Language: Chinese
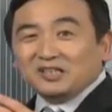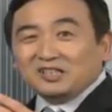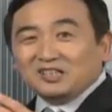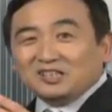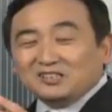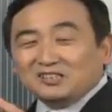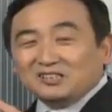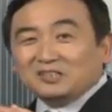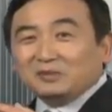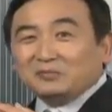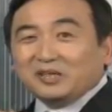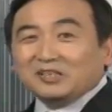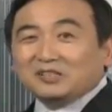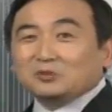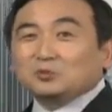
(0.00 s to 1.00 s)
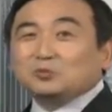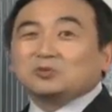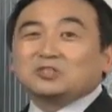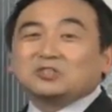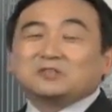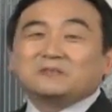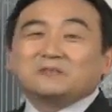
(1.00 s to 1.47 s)
很特别的故
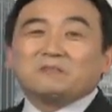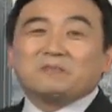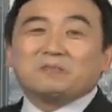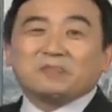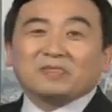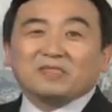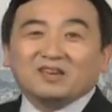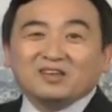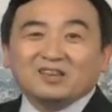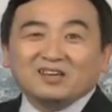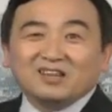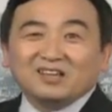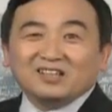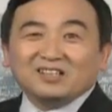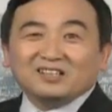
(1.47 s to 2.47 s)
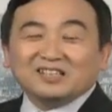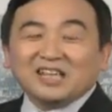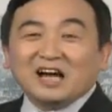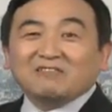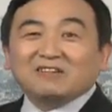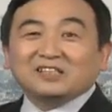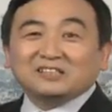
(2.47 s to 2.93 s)
事。
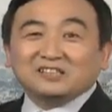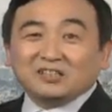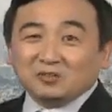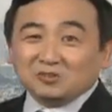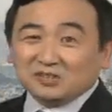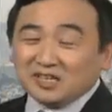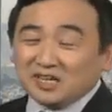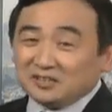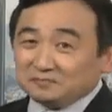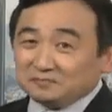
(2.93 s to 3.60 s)
大卫的雕像。